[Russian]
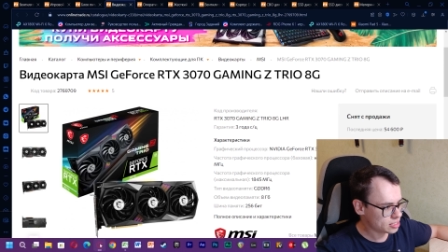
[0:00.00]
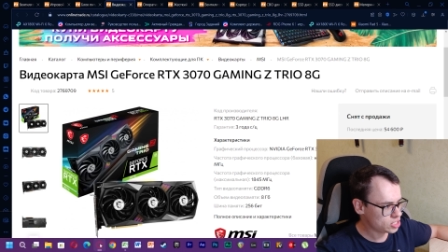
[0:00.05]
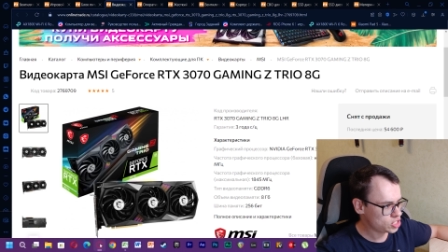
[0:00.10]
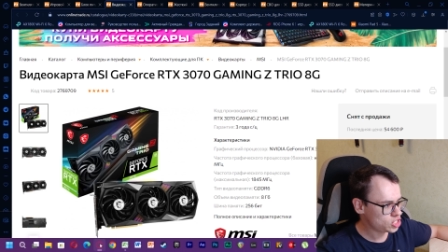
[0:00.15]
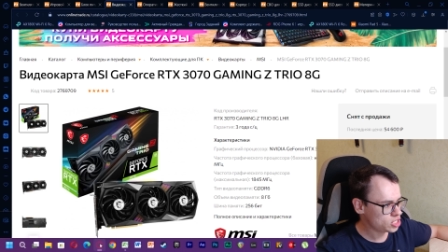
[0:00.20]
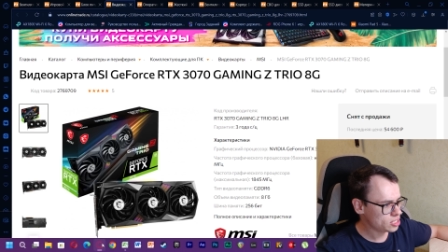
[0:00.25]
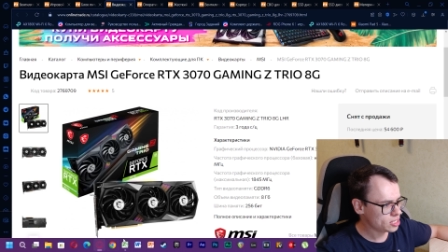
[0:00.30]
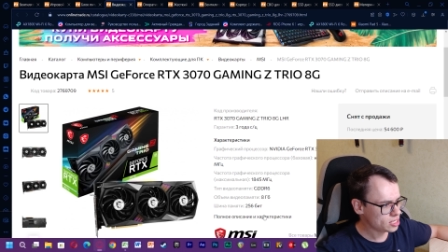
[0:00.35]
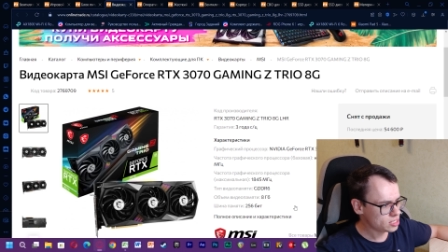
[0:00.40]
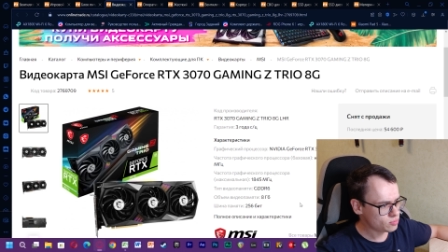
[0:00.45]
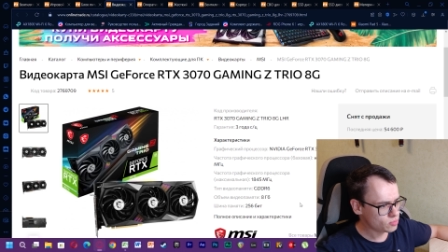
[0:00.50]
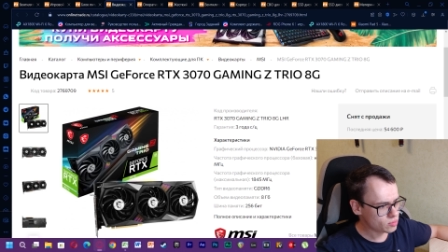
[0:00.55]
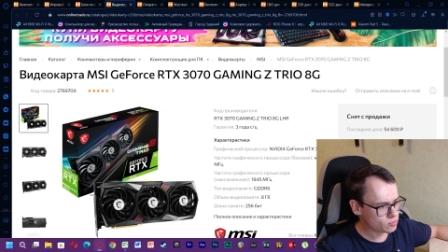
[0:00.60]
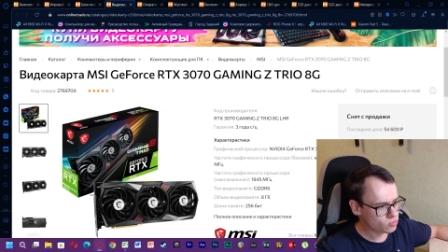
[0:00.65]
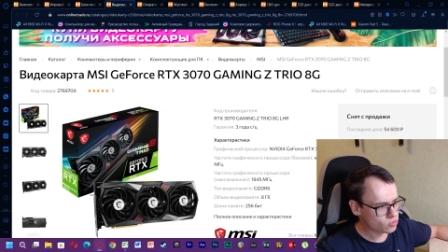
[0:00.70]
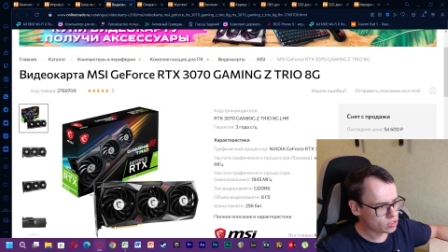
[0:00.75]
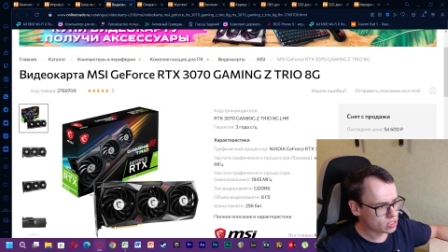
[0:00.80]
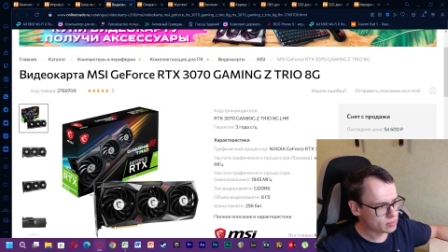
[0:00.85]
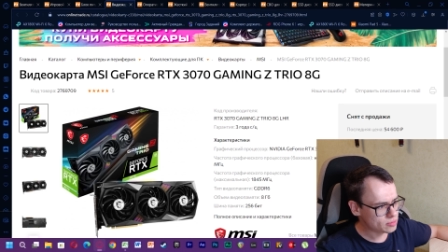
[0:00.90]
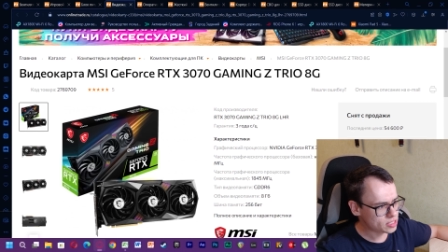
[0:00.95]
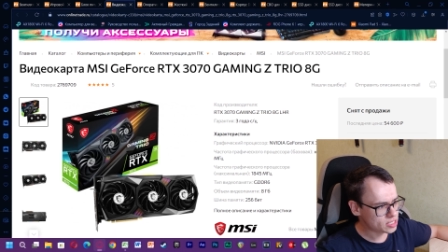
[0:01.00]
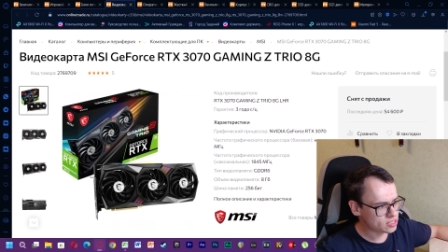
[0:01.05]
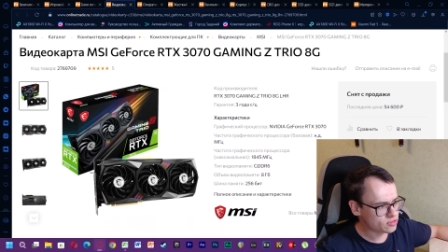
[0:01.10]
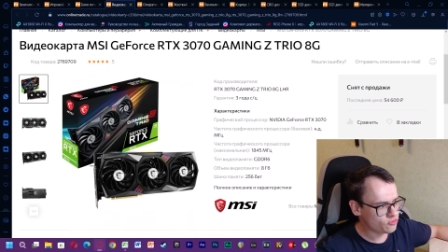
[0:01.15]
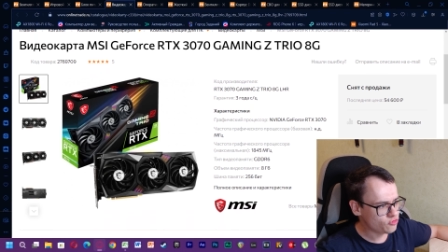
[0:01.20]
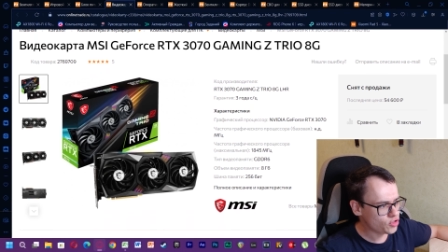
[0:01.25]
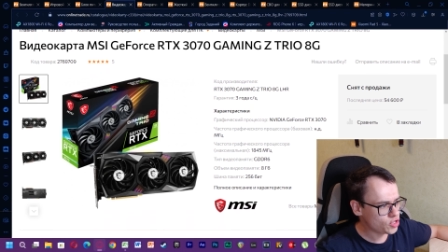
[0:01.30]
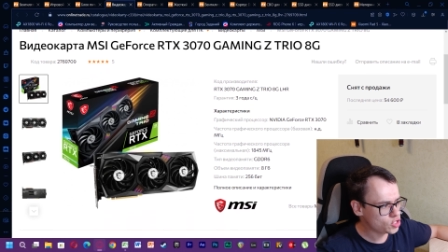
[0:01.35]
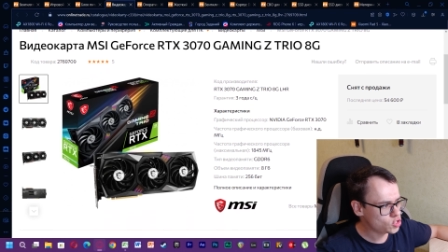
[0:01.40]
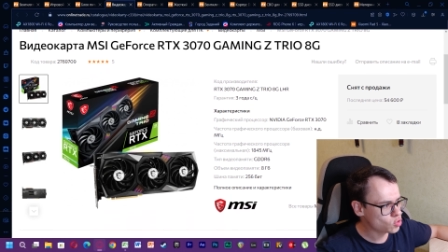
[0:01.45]
начинать мы будем с
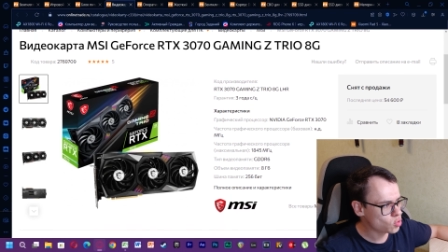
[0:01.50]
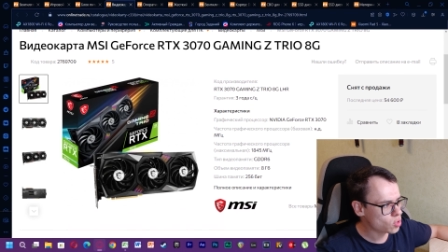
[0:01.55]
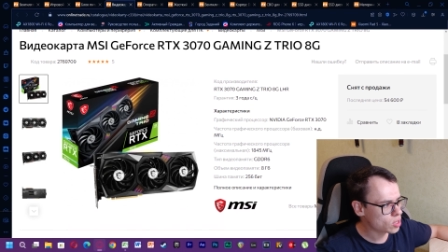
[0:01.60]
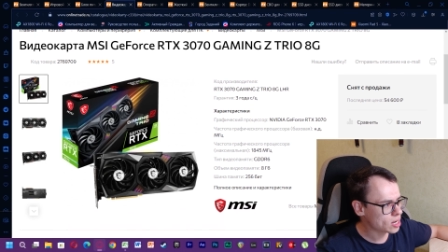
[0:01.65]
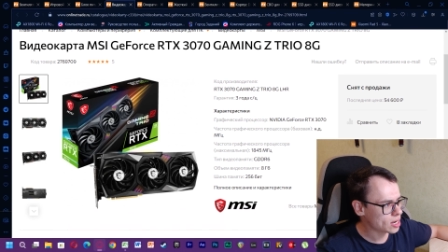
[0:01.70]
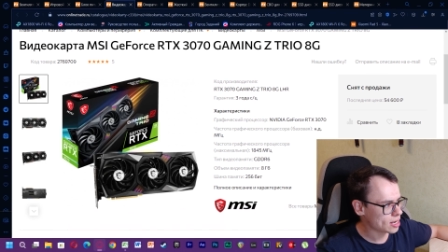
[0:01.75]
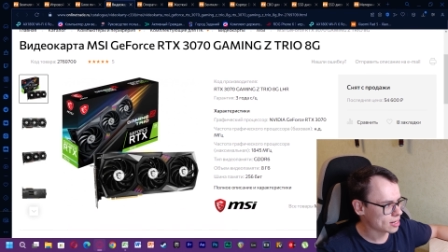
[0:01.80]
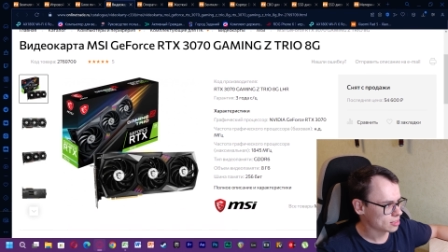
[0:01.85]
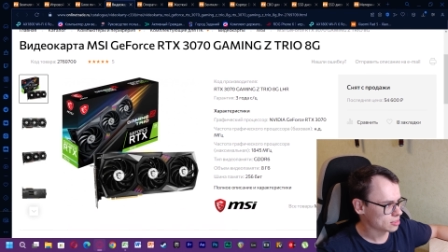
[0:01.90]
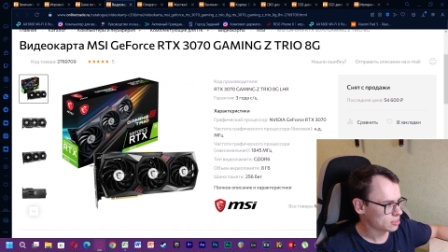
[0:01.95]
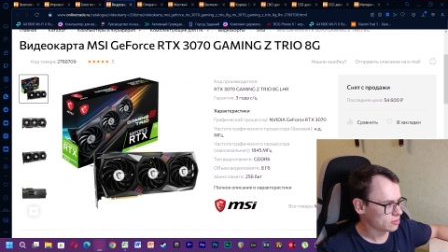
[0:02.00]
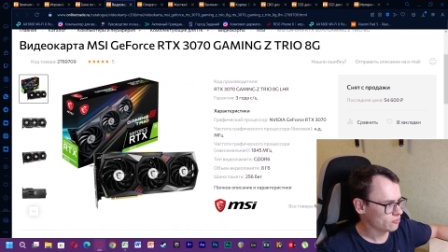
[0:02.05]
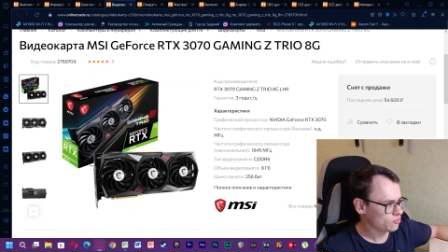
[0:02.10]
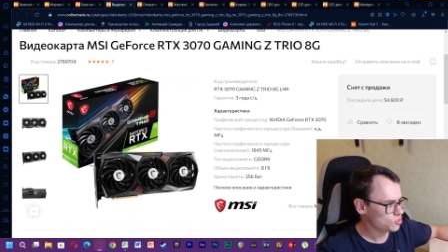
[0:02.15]
видеокарты.